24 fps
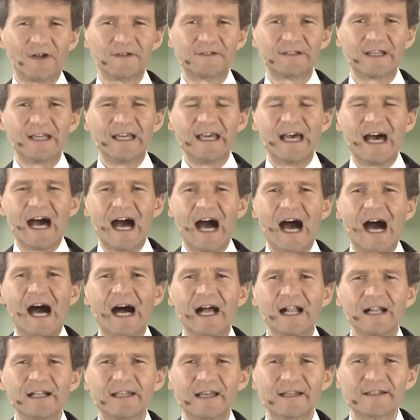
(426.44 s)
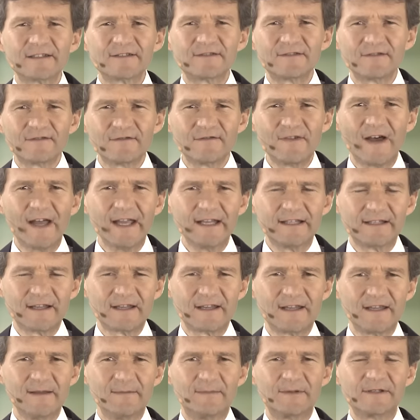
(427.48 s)
Gott, all das
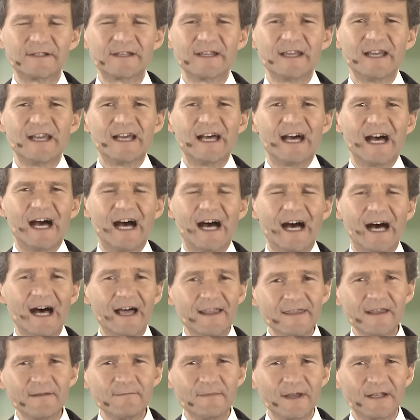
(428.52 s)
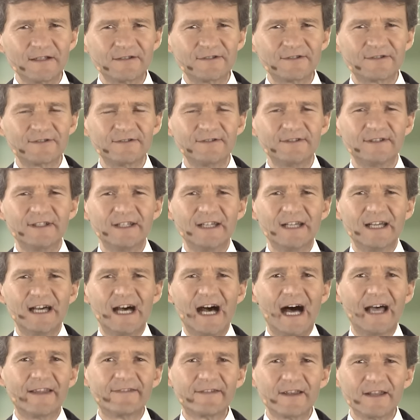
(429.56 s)
weitergibt an den Menschen,
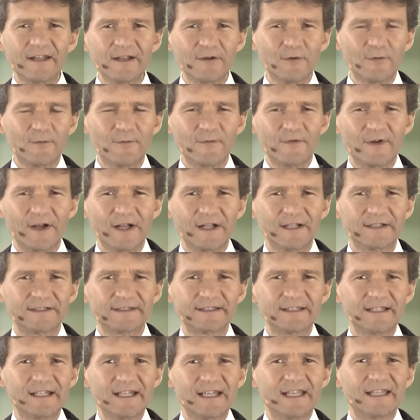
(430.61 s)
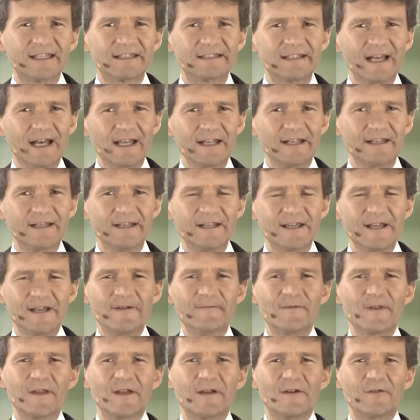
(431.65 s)
an seine Umwelt, dann
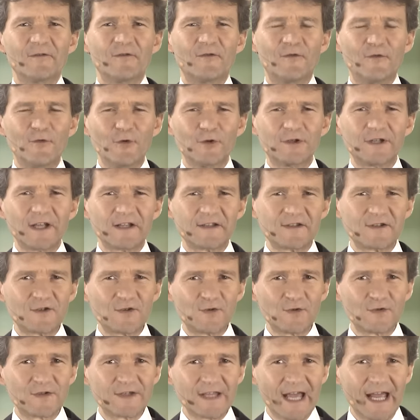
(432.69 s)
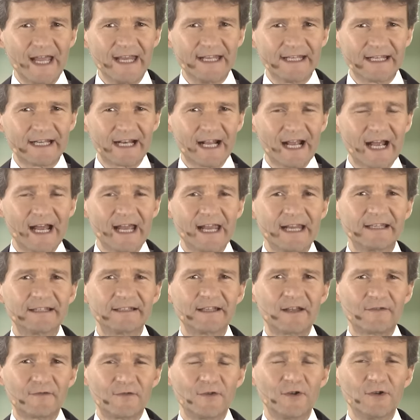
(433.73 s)
führt das zu seiner
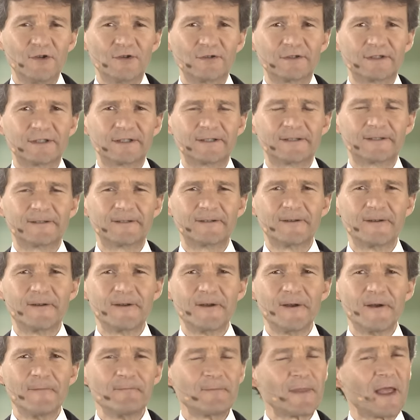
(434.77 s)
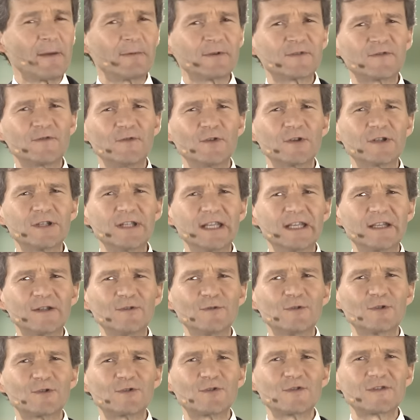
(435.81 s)
eigenen Erfüllung. Aber es führt nicht
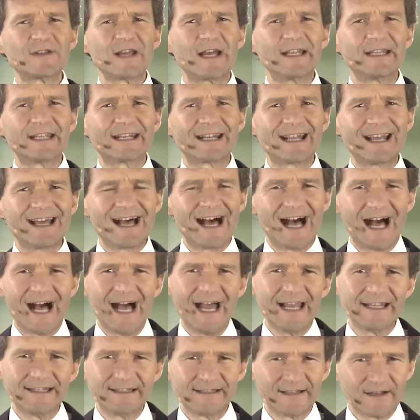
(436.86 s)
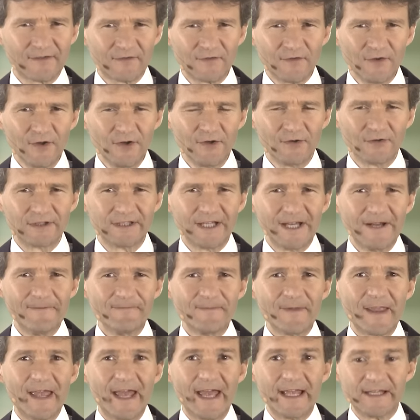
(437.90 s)
nur zu seiner eigenen Erfüllung,
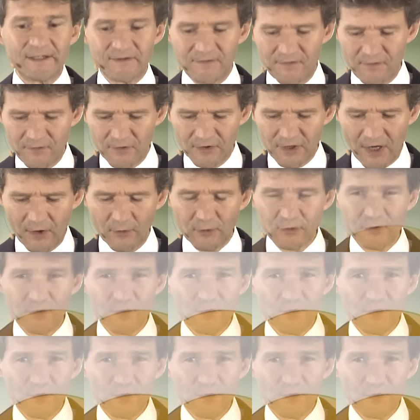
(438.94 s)
es führt auch